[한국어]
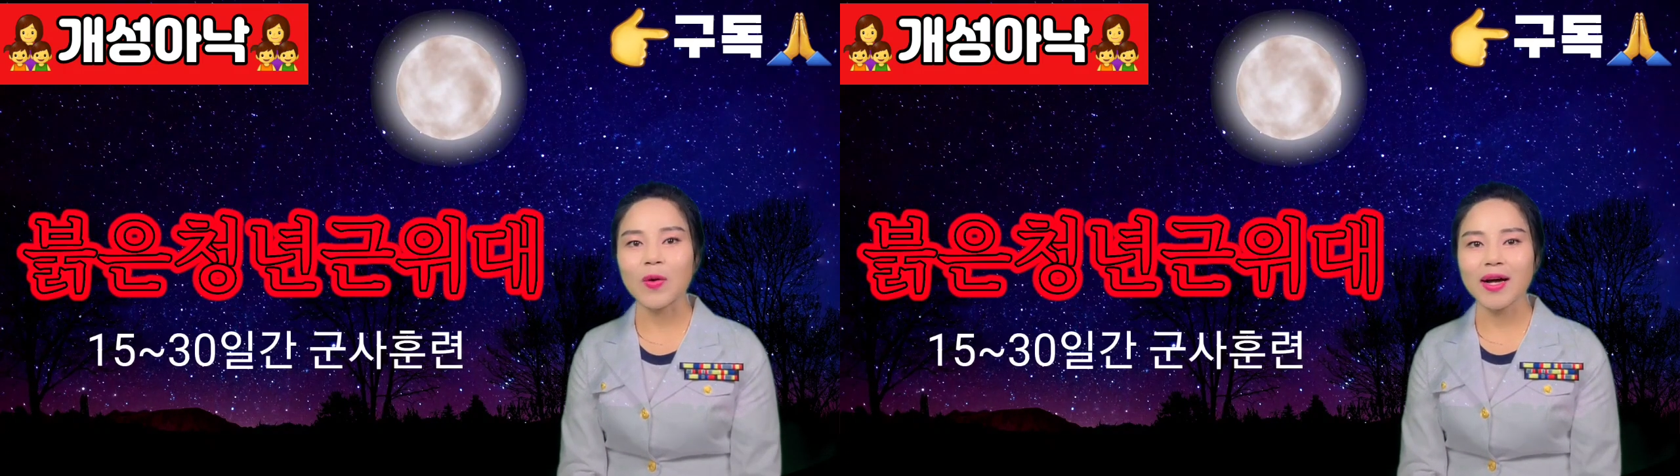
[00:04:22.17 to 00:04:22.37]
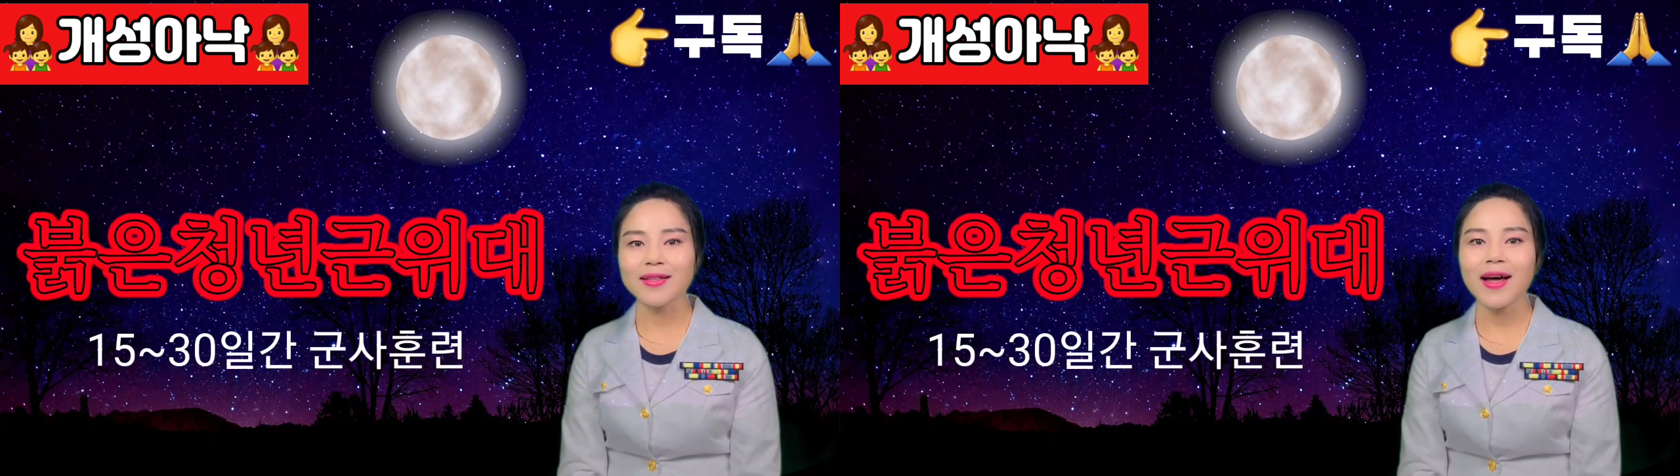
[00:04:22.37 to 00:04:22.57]

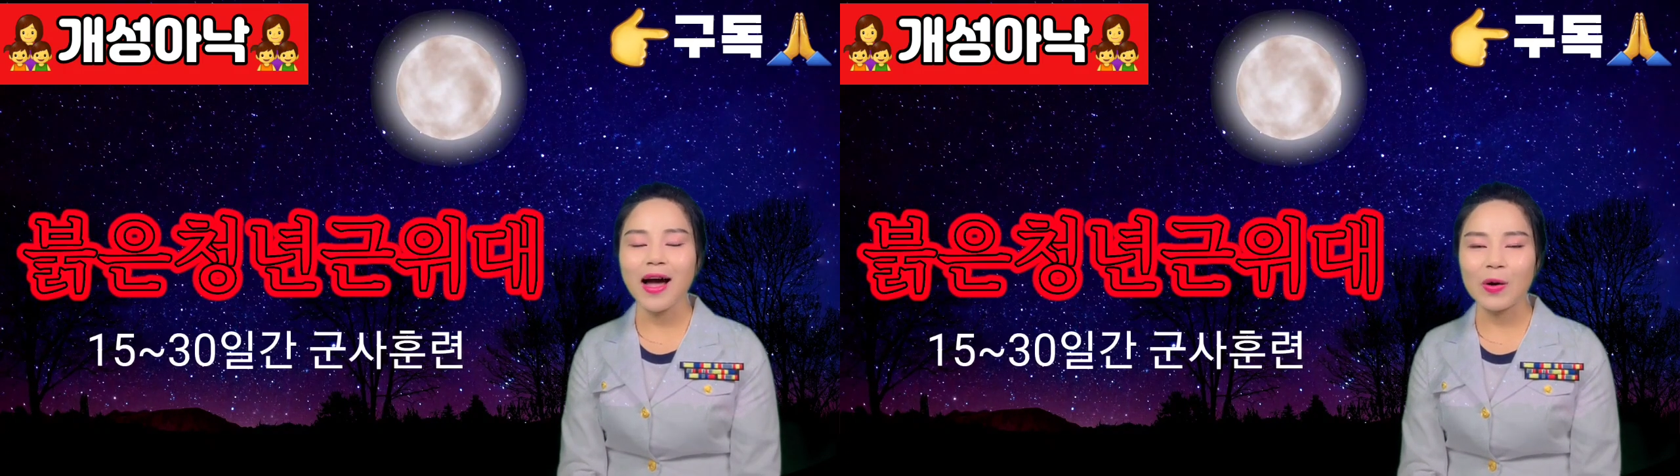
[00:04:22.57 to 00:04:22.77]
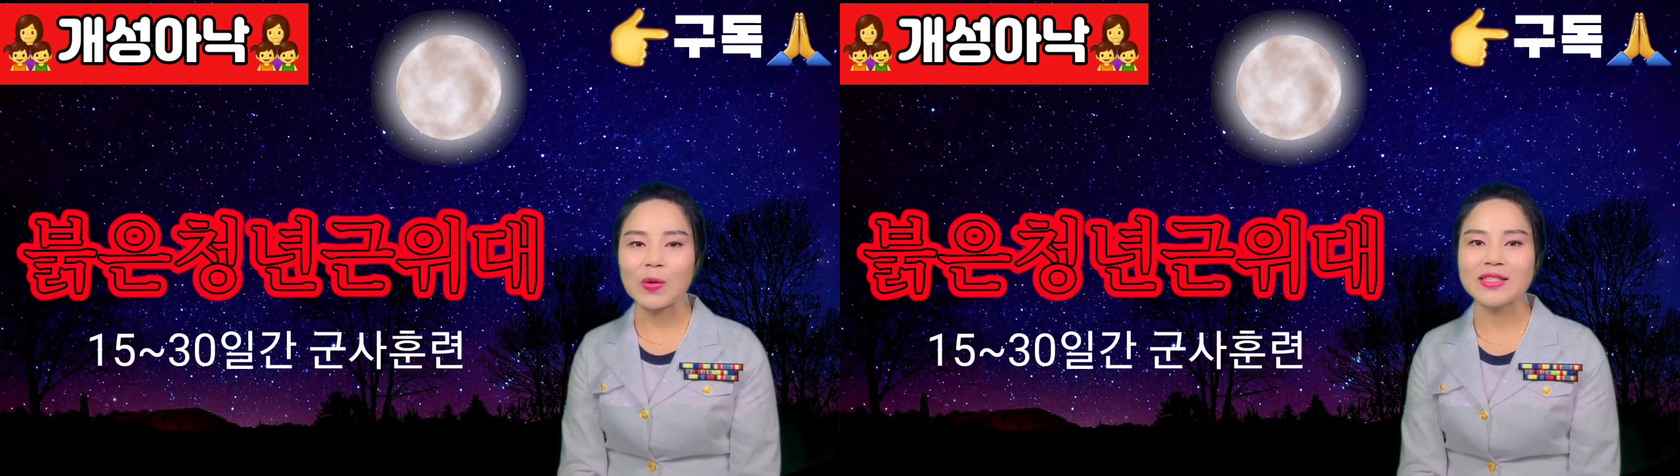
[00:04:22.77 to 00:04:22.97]
동안
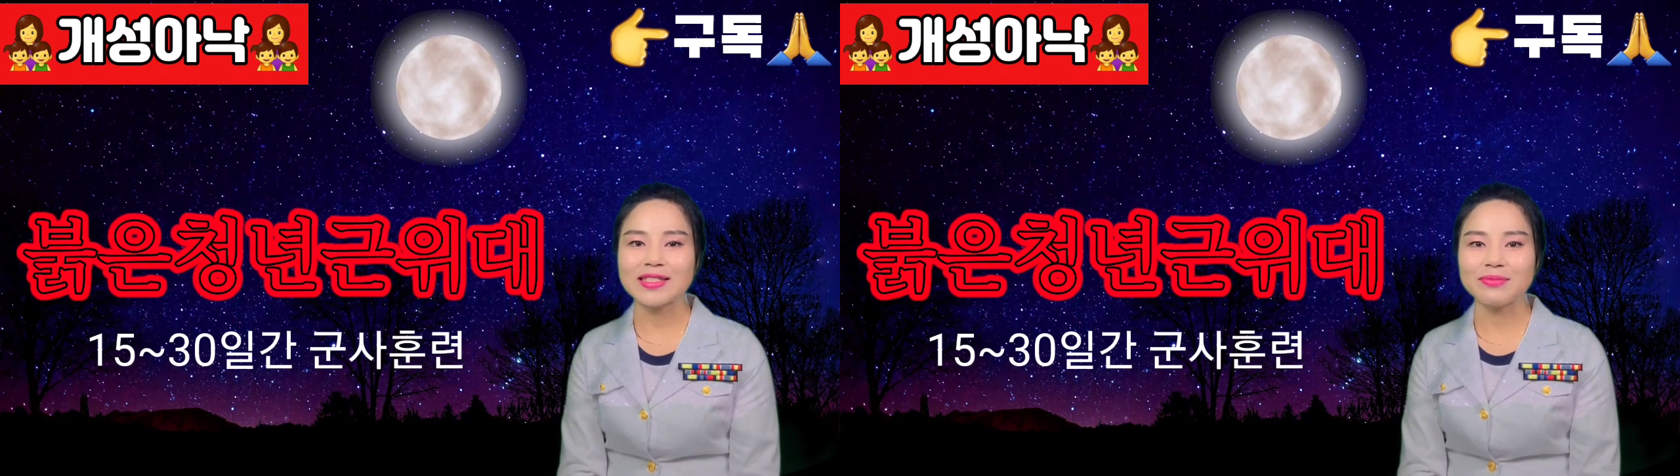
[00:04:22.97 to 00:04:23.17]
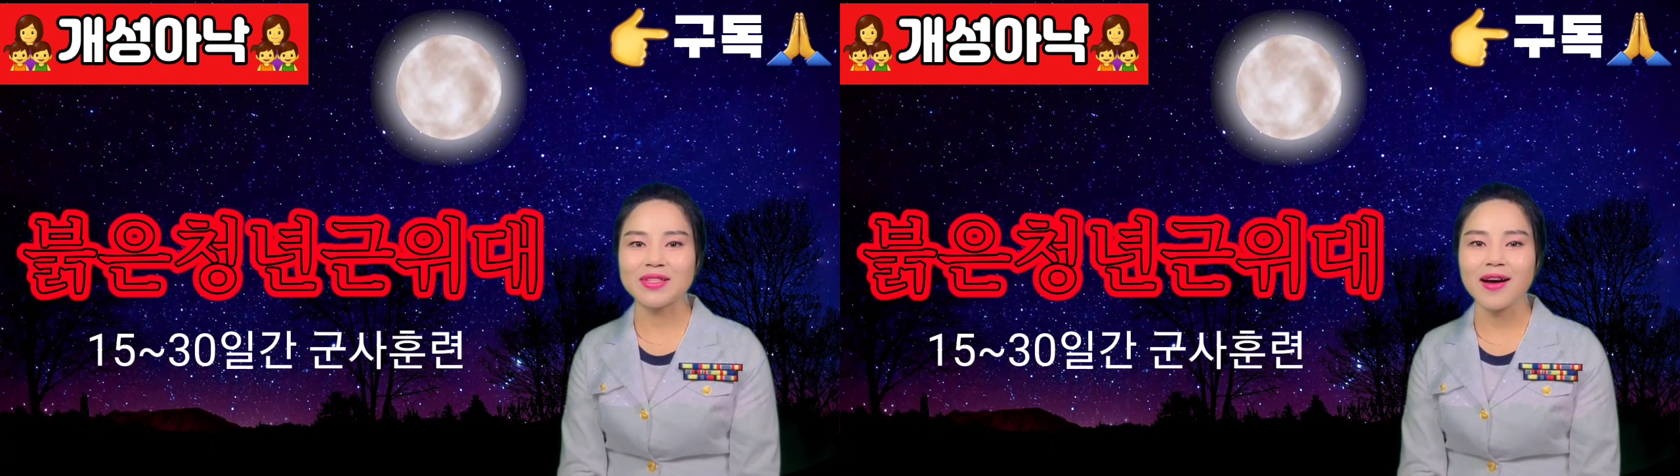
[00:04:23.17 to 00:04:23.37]
하고
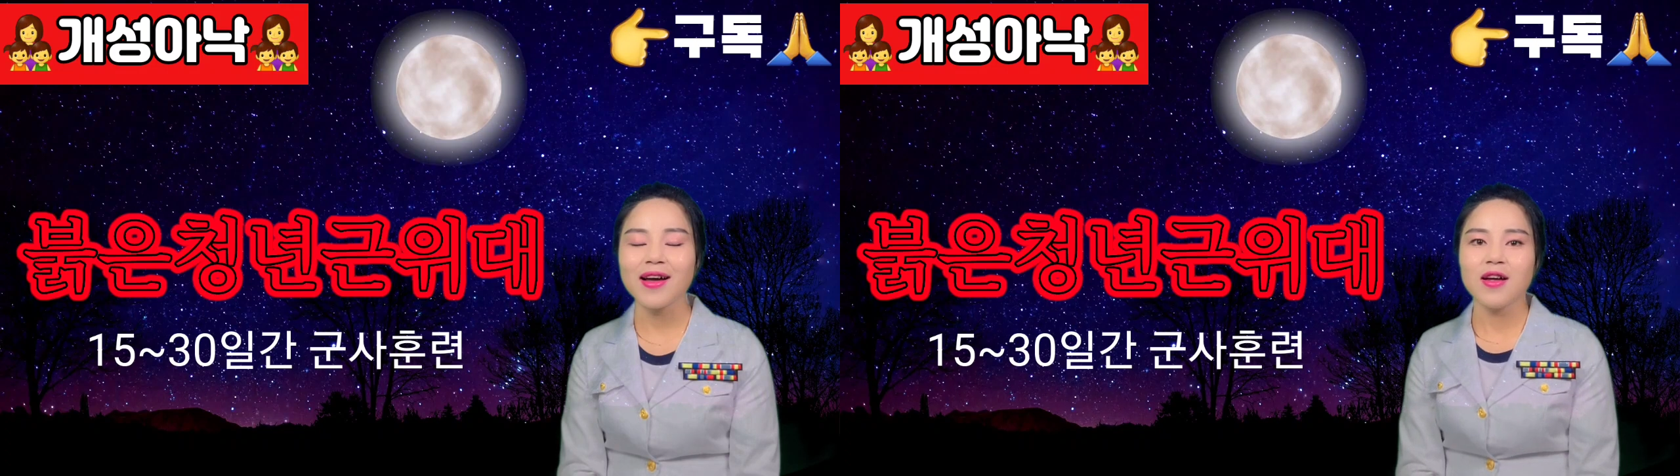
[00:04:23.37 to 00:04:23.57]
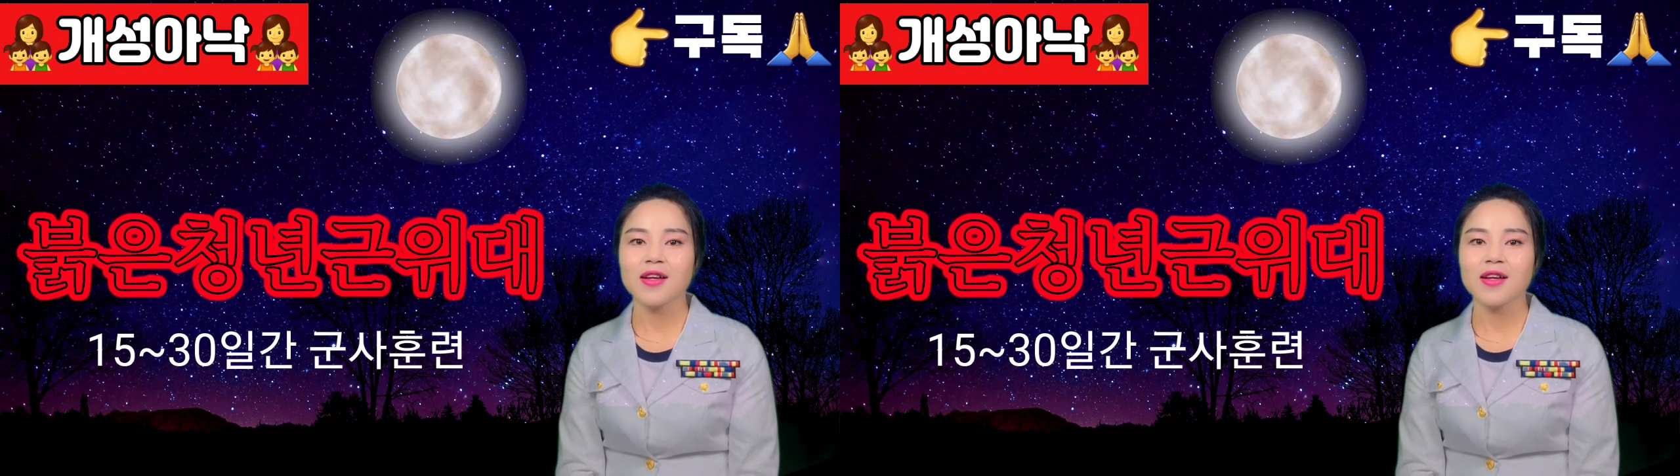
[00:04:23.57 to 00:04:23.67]
있습니다.